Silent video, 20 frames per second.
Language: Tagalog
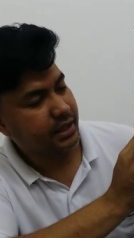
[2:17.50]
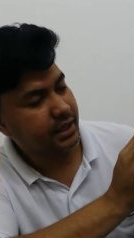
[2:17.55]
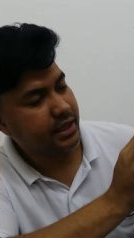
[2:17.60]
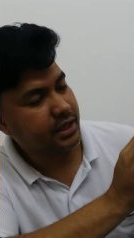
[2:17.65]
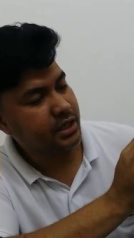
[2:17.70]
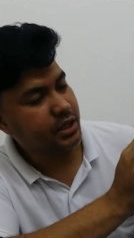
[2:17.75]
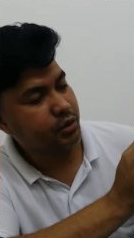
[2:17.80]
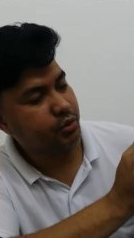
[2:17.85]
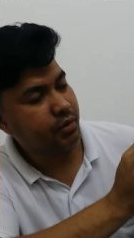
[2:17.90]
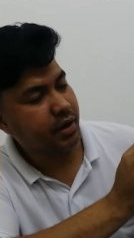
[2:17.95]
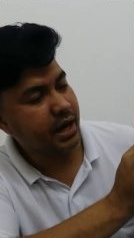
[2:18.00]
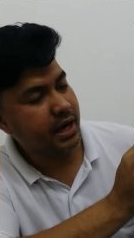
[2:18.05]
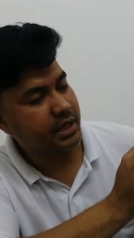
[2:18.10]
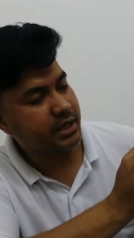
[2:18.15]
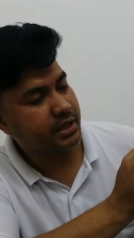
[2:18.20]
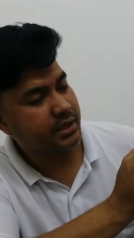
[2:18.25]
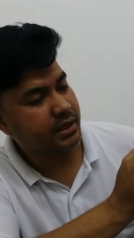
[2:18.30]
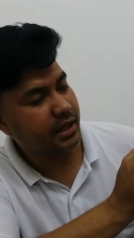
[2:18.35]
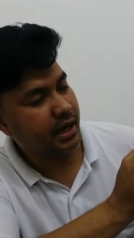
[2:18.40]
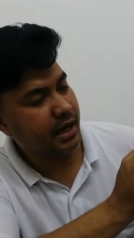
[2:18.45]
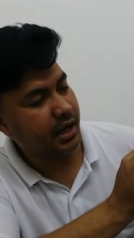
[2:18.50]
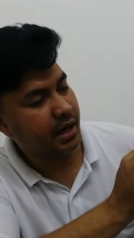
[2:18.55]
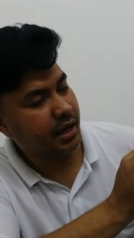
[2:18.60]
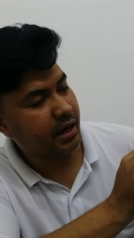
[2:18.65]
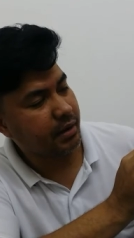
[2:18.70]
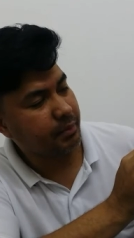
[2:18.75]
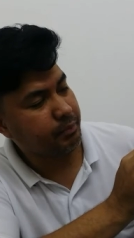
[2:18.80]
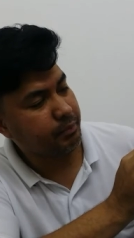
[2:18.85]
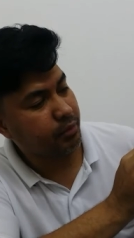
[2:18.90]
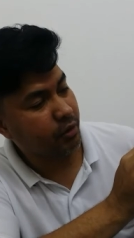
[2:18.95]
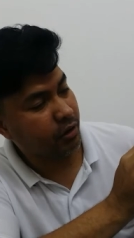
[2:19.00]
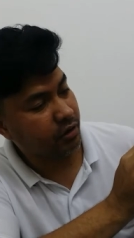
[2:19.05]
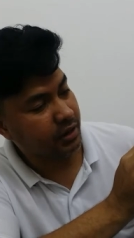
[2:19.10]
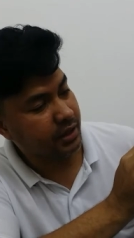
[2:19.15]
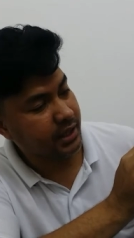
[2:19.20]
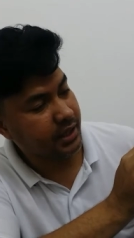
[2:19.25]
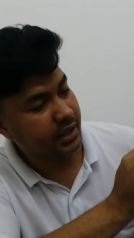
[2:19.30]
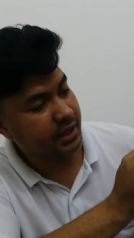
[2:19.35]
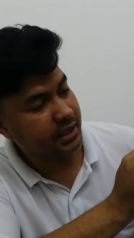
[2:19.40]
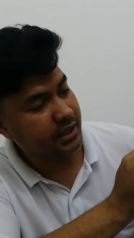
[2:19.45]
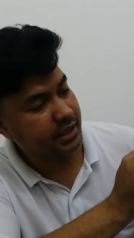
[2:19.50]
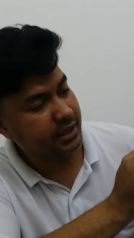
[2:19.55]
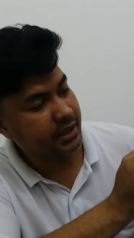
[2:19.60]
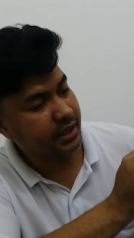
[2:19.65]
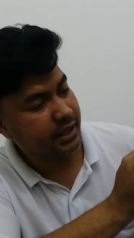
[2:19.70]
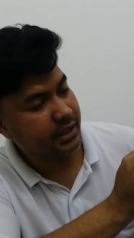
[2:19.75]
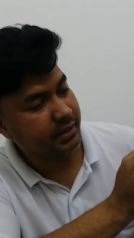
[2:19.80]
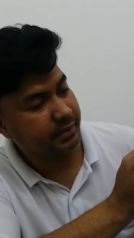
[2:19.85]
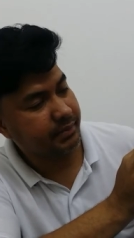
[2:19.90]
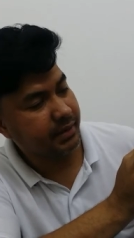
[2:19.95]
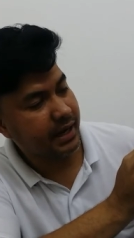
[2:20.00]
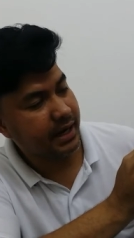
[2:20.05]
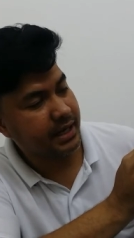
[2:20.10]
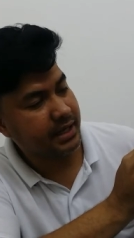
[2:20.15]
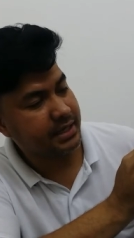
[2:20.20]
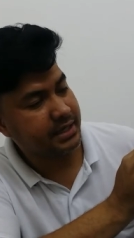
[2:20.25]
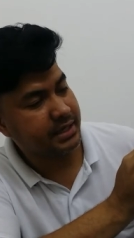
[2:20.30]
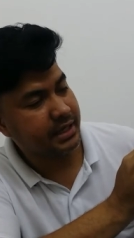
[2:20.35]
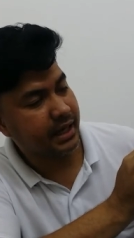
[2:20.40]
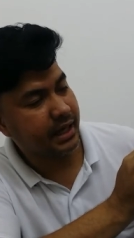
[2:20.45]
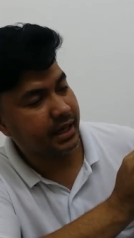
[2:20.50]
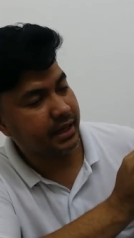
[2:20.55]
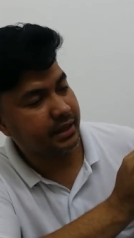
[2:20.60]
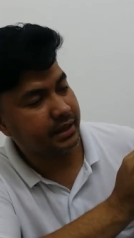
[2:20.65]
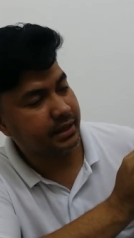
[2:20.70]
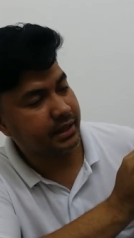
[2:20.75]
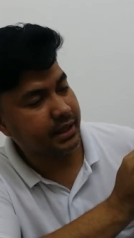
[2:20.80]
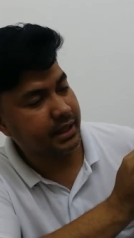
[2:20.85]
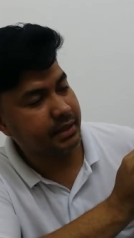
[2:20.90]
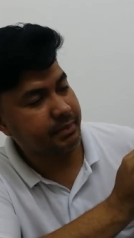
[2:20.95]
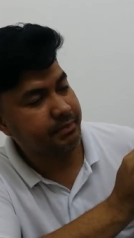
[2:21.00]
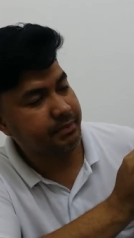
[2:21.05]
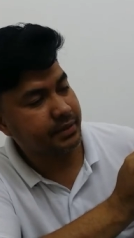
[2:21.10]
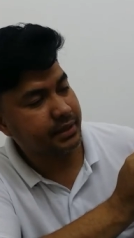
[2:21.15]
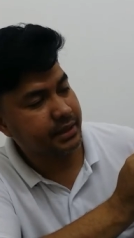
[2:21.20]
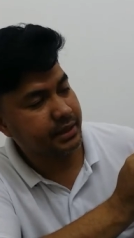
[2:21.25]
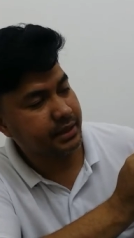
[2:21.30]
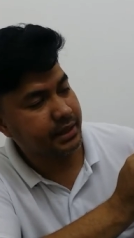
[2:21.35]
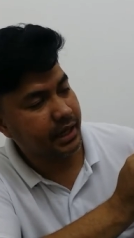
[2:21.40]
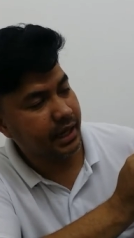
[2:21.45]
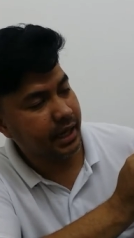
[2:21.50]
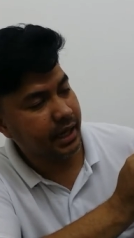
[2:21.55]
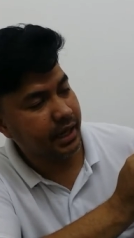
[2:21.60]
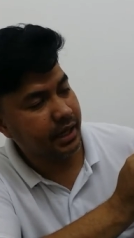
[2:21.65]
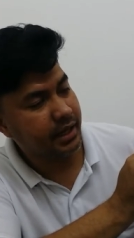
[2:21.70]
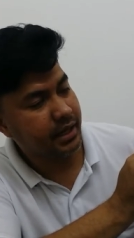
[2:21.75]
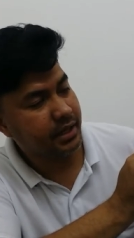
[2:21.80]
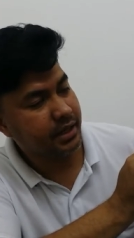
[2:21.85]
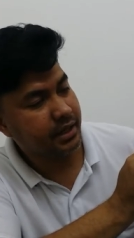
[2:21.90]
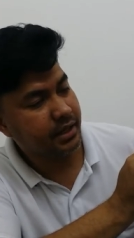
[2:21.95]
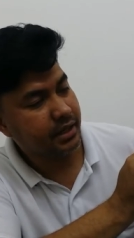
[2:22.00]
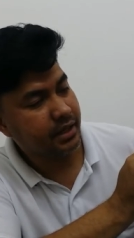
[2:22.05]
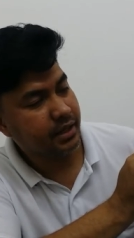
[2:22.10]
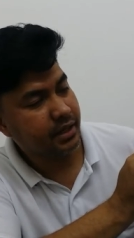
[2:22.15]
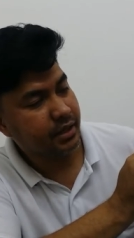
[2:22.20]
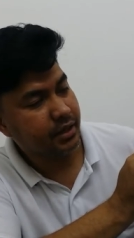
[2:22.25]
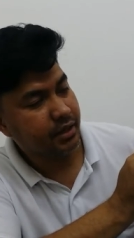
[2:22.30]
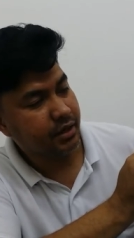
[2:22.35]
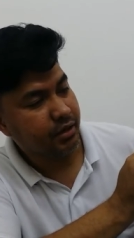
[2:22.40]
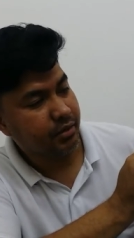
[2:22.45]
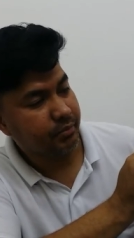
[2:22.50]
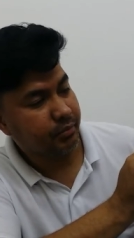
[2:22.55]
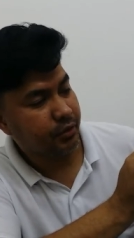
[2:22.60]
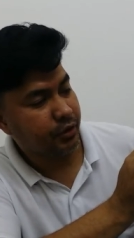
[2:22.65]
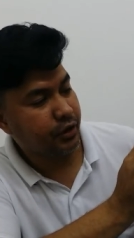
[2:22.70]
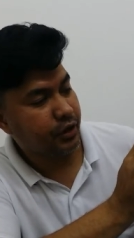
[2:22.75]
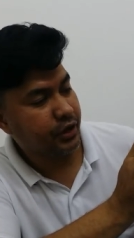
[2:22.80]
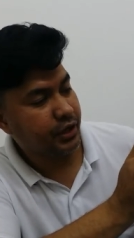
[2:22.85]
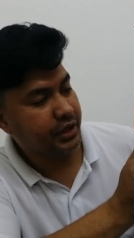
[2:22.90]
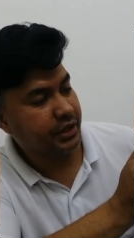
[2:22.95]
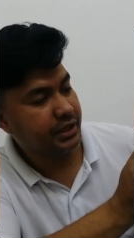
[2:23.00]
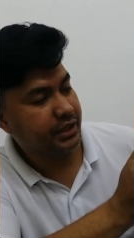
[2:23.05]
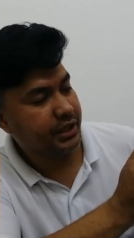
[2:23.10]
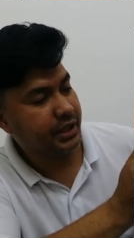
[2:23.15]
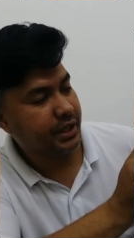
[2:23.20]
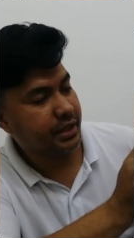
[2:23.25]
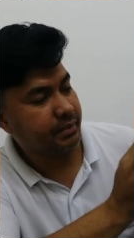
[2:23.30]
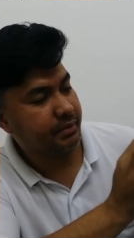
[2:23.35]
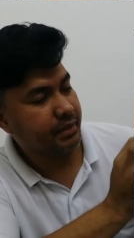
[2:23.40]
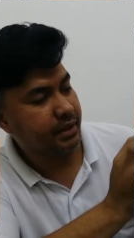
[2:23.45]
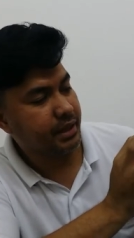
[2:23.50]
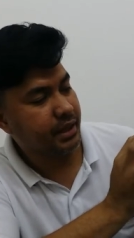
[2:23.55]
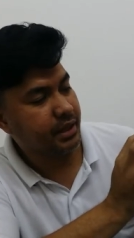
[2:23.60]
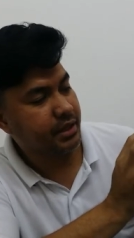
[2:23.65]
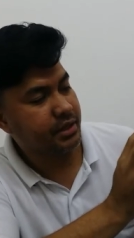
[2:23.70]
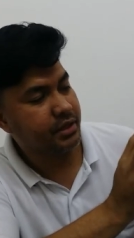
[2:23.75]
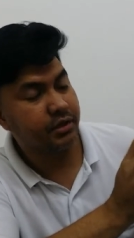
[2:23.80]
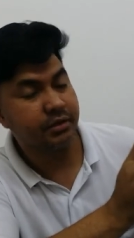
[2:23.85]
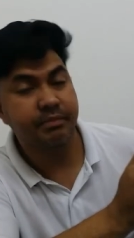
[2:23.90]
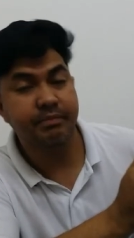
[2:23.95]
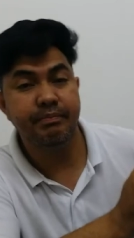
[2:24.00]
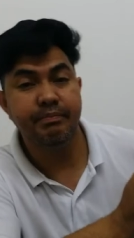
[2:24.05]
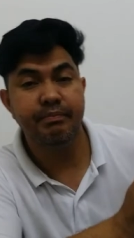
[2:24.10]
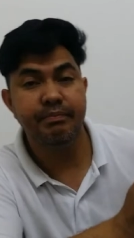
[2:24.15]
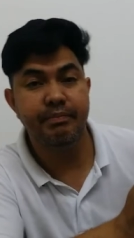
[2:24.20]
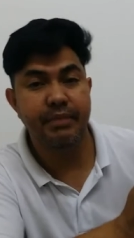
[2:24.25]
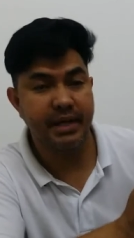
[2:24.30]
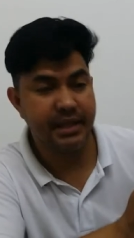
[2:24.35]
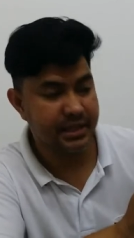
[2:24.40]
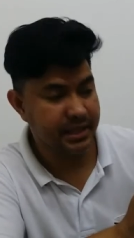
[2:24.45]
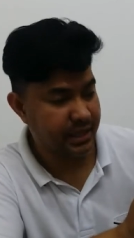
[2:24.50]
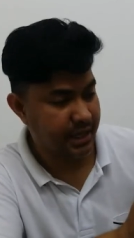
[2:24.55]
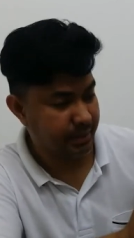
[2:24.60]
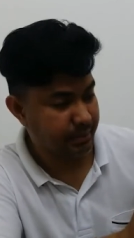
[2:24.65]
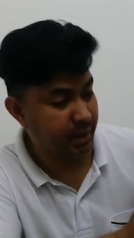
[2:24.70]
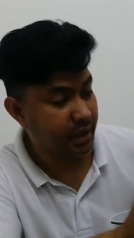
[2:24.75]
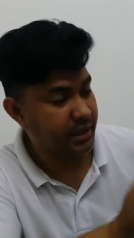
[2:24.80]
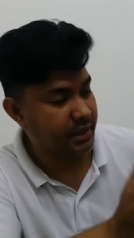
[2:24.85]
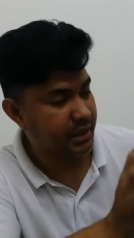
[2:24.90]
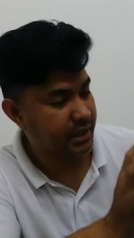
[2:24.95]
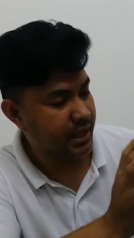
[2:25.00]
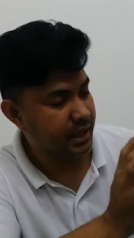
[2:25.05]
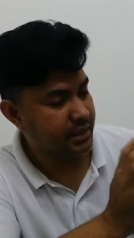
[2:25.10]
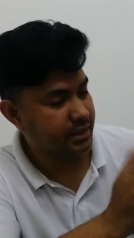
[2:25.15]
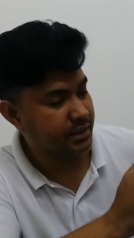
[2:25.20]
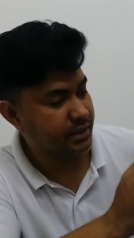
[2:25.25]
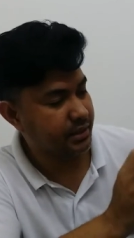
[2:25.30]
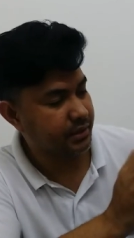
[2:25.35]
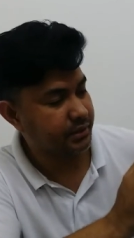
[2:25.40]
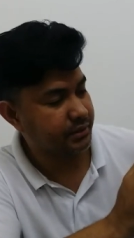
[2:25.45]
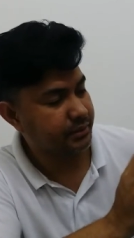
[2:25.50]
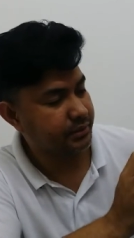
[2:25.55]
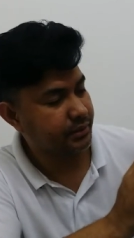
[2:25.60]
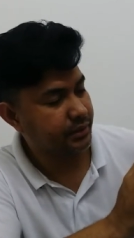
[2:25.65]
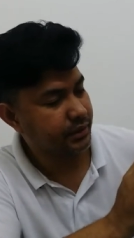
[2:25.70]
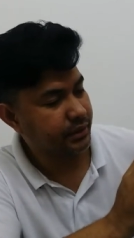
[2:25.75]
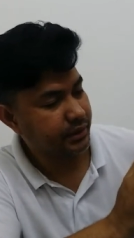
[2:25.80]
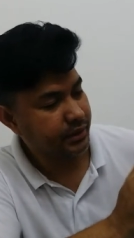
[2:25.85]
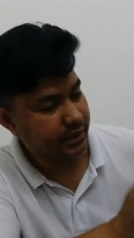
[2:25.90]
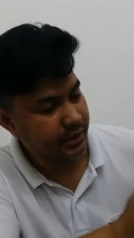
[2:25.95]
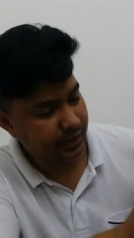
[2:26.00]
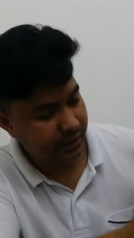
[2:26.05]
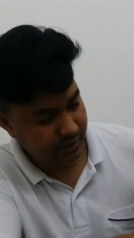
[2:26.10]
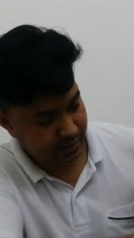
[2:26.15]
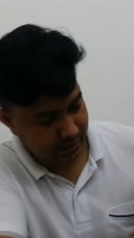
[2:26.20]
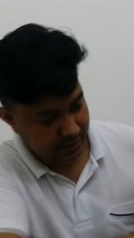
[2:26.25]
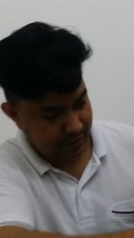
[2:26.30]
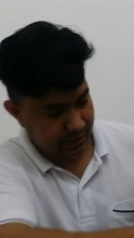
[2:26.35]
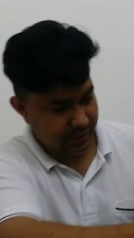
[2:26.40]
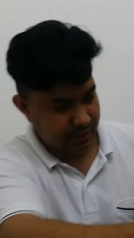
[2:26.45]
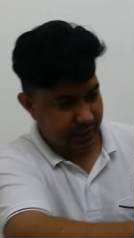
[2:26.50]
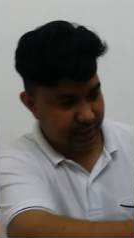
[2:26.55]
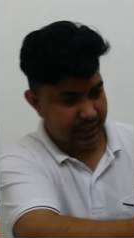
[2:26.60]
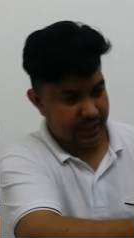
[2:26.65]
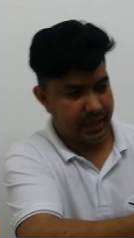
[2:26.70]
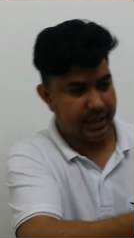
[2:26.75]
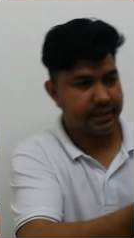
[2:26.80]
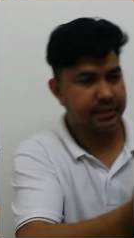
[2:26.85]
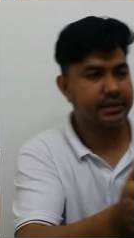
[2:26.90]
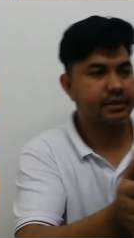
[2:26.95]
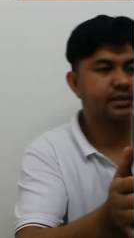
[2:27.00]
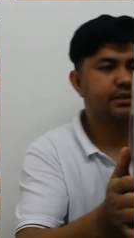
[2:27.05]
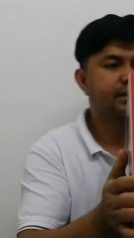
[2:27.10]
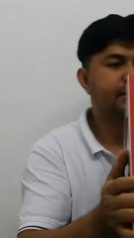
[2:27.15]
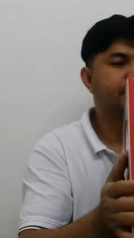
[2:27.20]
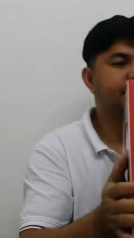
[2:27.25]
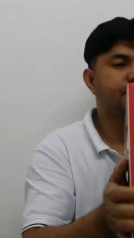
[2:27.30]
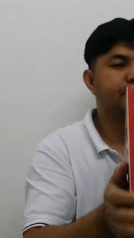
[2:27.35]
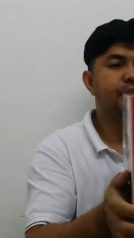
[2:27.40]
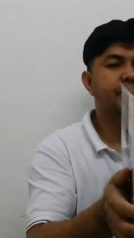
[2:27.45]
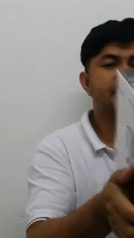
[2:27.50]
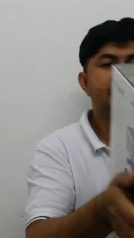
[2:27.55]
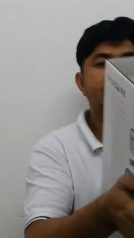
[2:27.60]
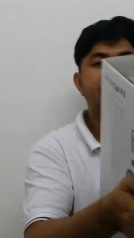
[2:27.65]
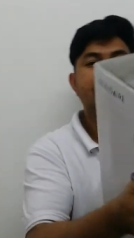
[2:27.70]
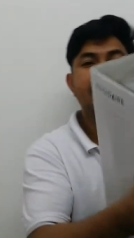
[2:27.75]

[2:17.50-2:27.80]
Issue was uh, protein device and drip tray for long-term use of maintenance. So, ayan. So, bubuksan